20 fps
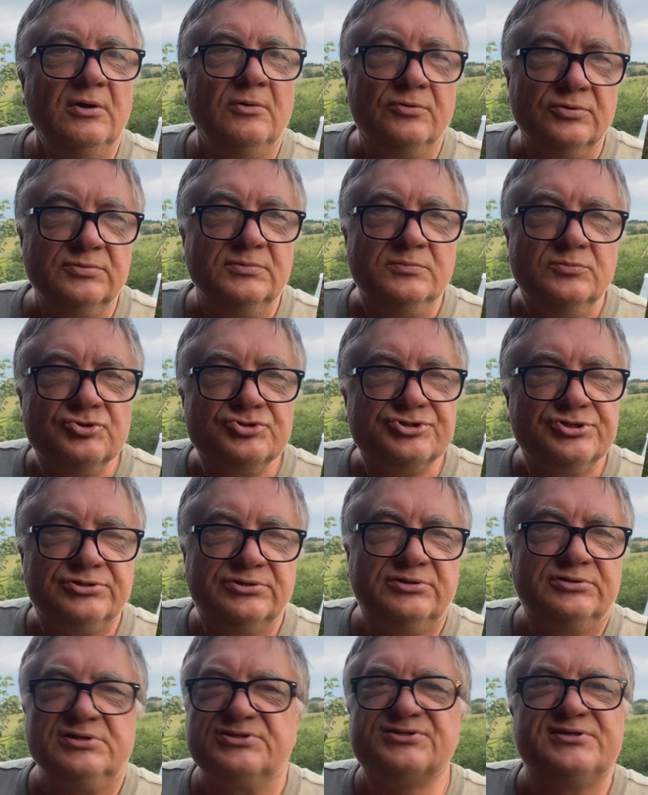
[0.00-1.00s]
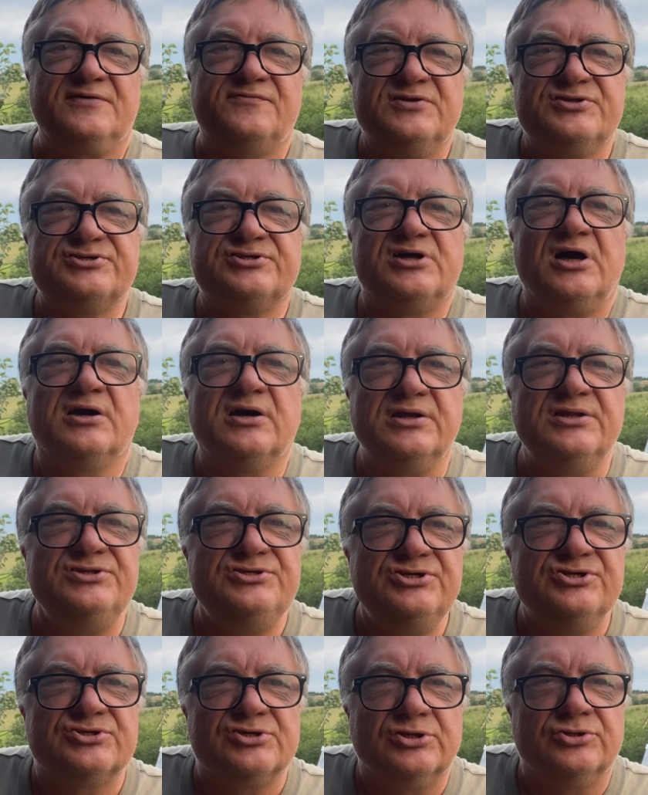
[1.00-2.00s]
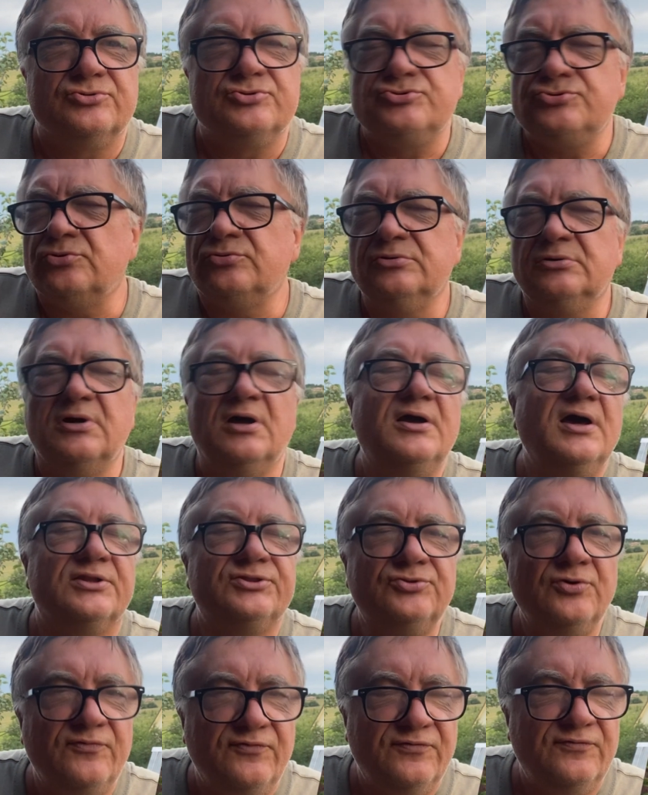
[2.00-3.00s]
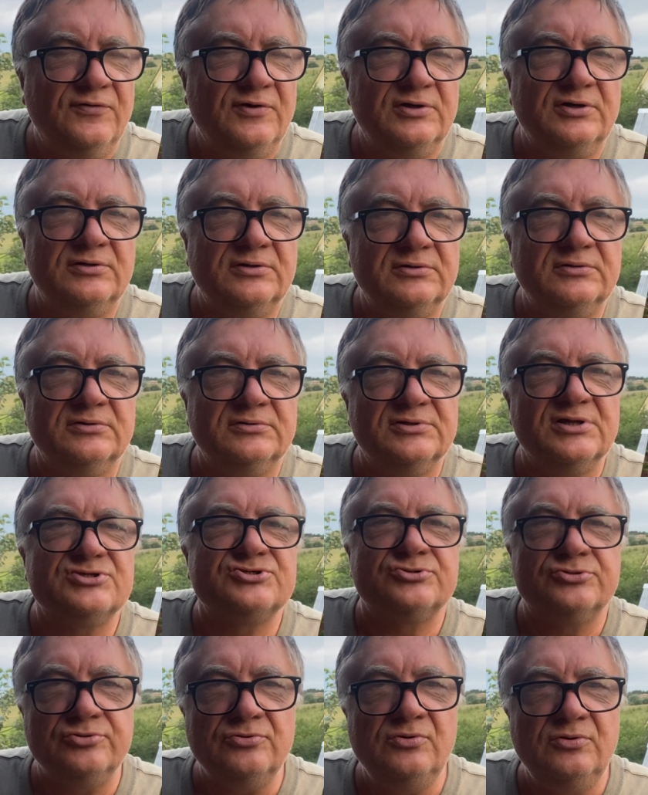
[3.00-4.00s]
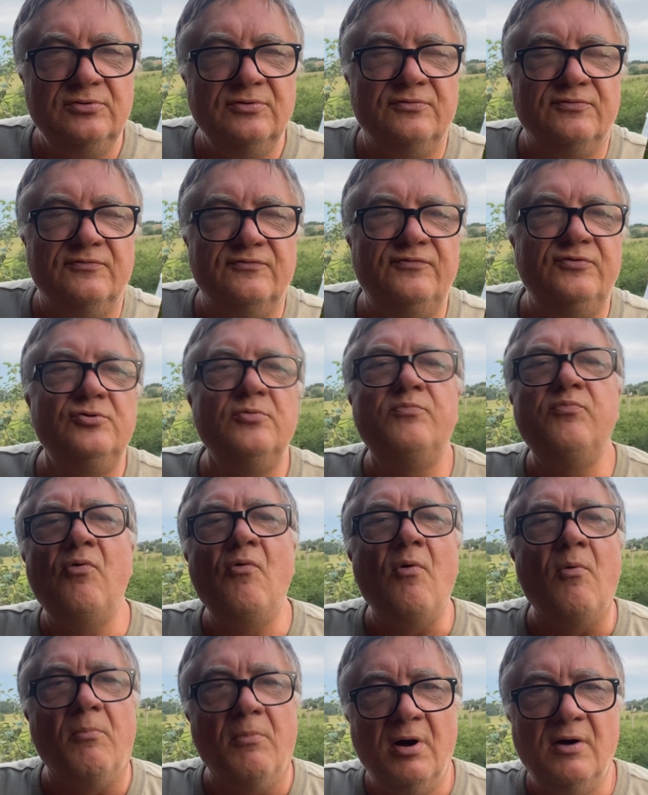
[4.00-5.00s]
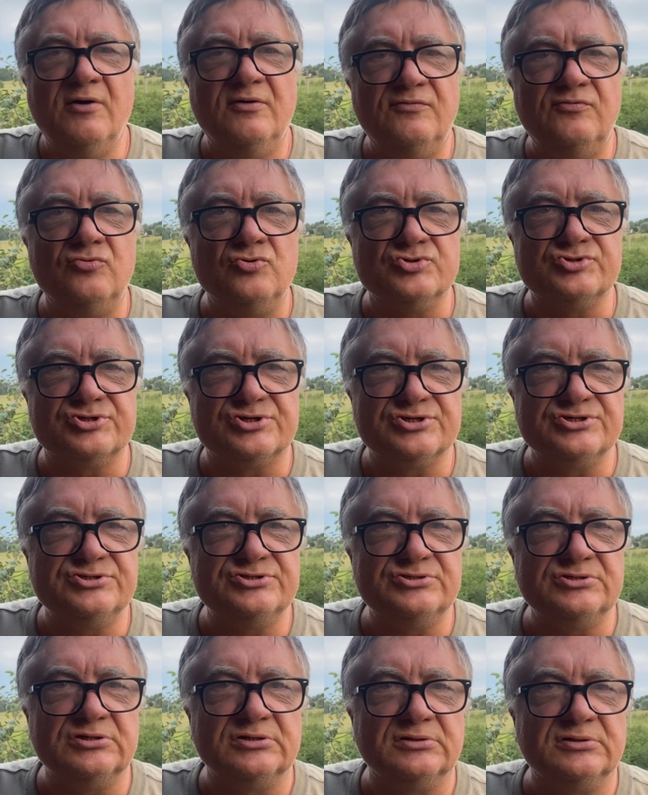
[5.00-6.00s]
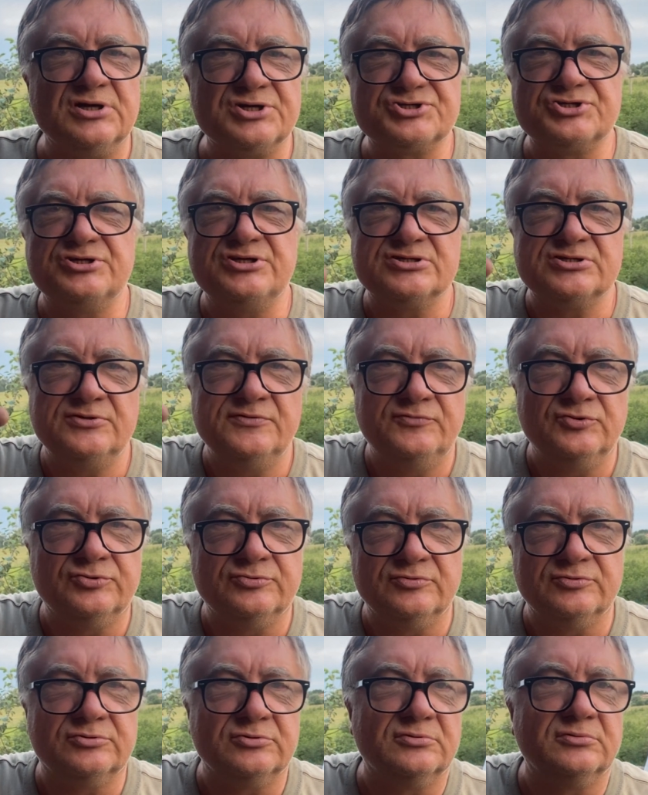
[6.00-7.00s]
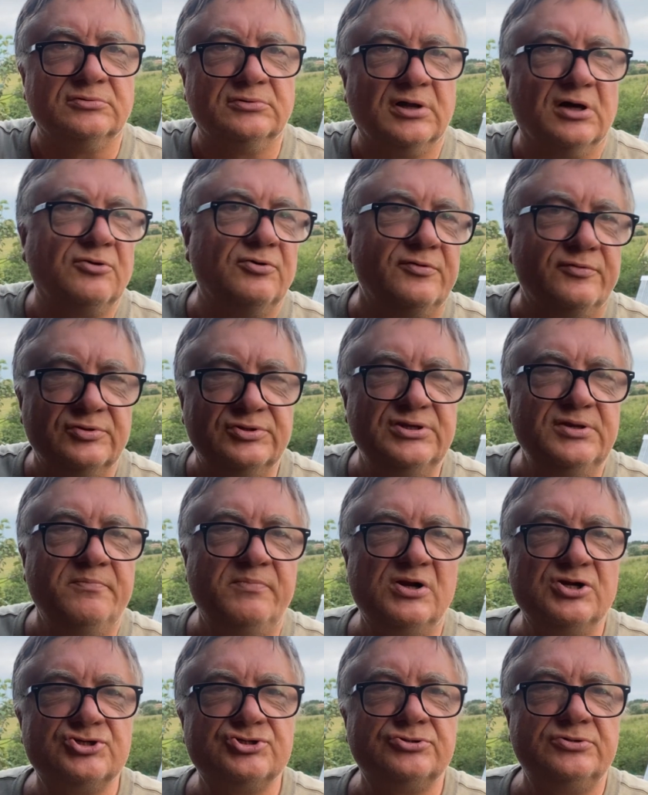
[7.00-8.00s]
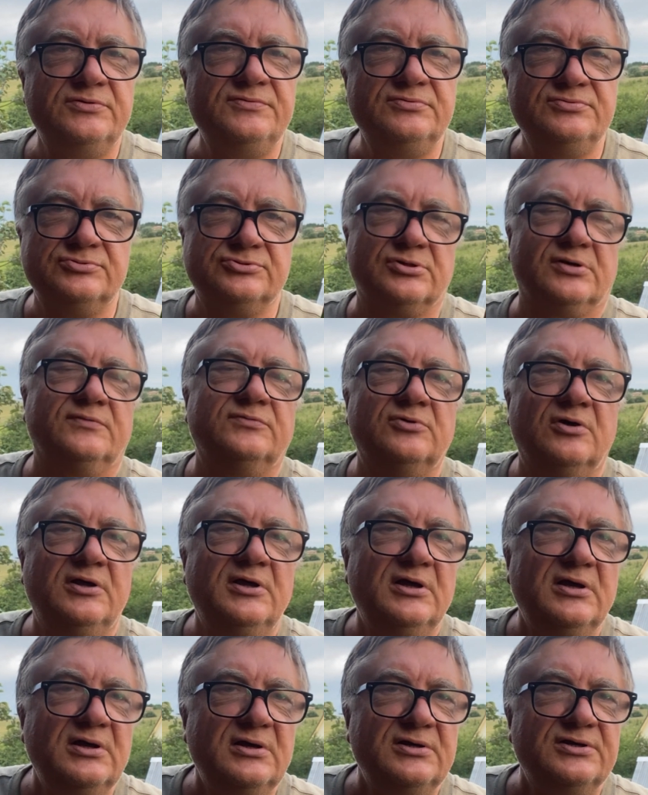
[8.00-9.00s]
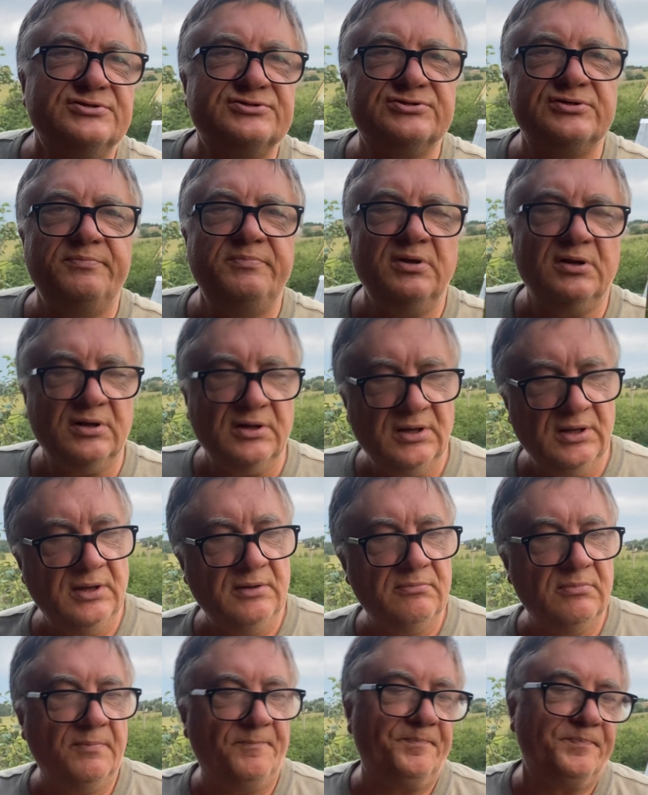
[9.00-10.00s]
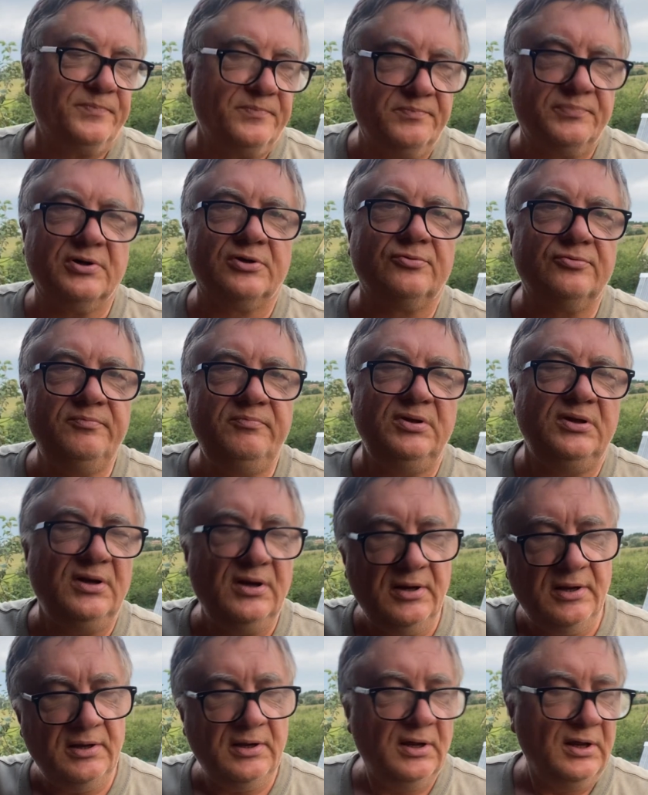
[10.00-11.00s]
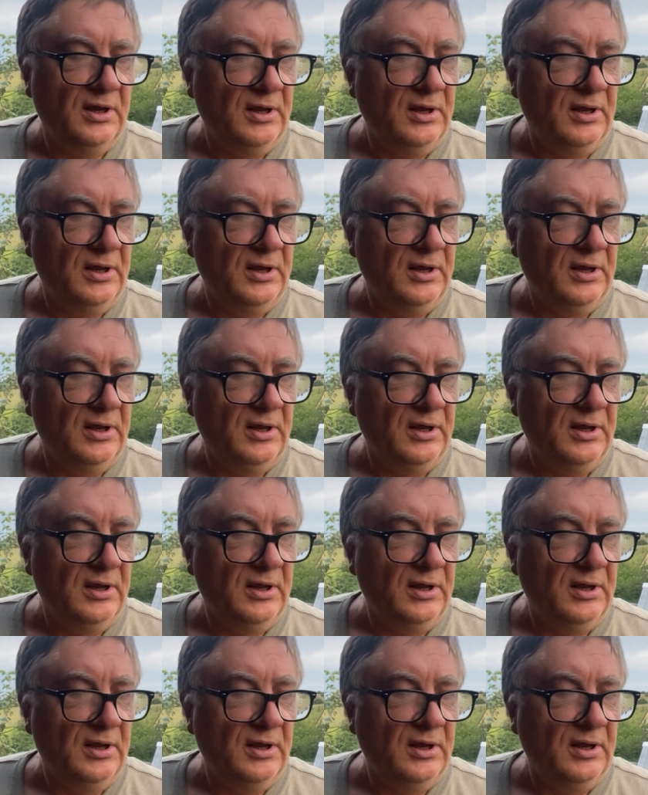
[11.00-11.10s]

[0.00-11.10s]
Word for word: он может оставаться как редиска, то есть он готов э, на стол в любом возрасте, даже если вот, вот он такой вот небольшой, все равно собираем, порубили,